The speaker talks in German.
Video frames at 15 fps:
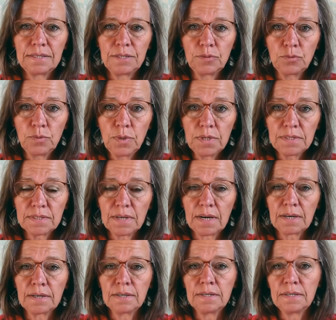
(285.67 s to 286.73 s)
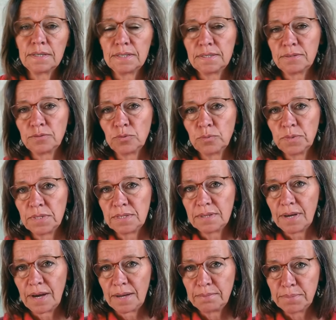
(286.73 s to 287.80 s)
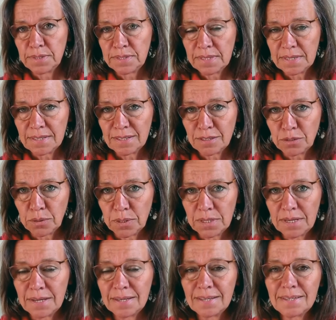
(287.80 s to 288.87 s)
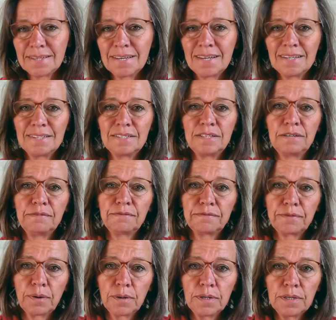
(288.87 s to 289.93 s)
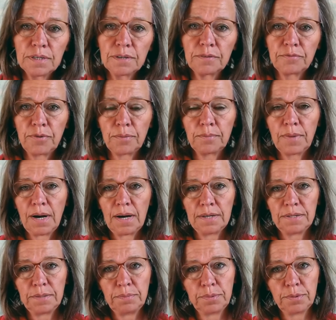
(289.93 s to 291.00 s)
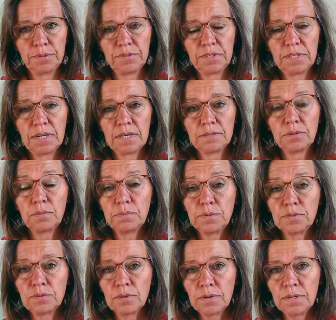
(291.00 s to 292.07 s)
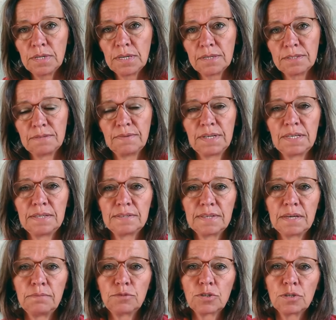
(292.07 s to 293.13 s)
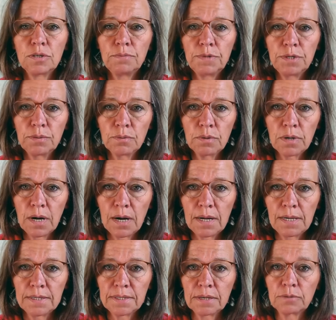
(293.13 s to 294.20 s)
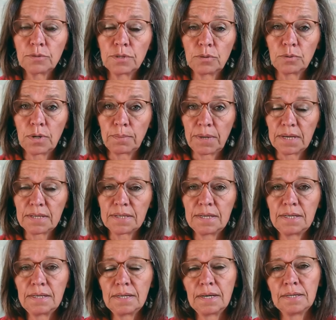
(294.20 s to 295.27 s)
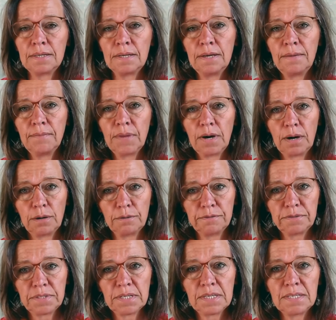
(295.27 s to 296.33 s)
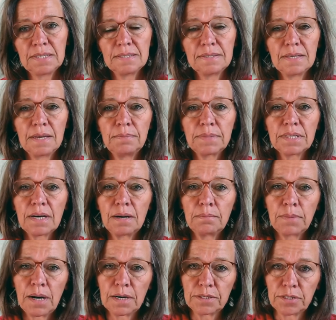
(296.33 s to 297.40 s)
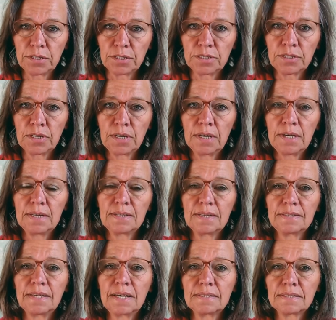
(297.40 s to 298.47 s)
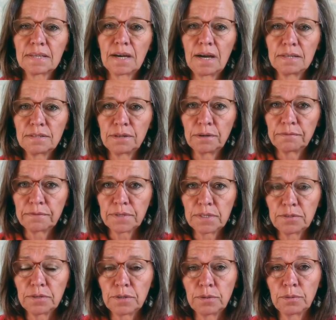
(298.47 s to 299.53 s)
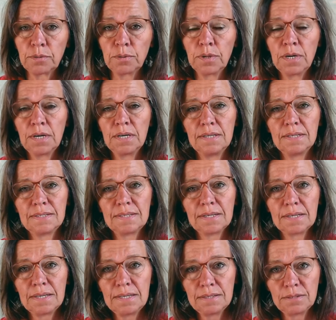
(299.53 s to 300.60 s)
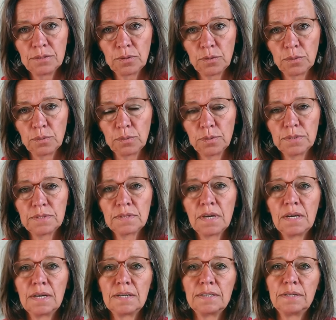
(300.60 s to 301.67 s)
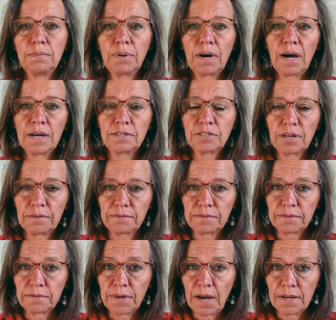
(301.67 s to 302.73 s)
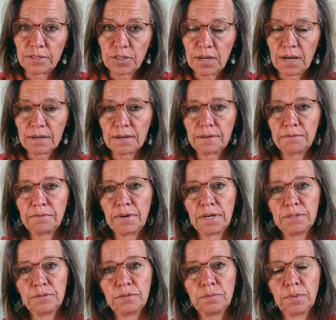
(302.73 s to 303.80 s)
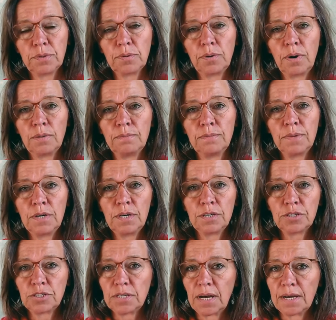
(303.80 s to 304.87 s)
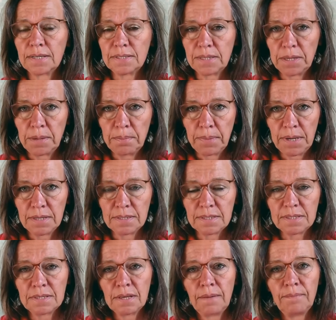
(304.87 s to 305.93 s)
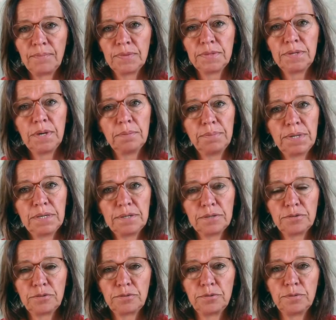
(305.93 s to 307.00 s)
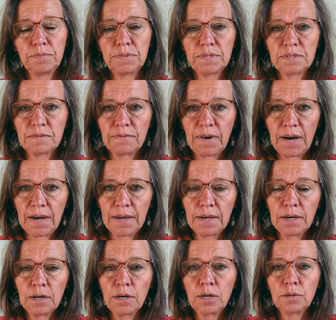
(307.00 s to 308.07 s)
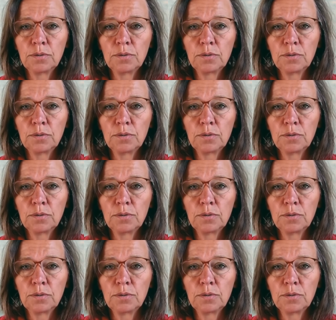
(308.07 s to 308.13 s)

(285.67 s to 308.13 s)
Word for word: Die Ursache ist somit ein bisschen deutlich. Die Folgen vom Adipositas und besonders wenn es eben schon im jungen Alter und oder bei Kindern auftritt, ist eben dramatisch. Das Herz-Kreislauf-Risiko ist riesengroß. Die Bereitschaft, einen Schlaganfall zu bekommen, steigt immens. Diabetes Typ 2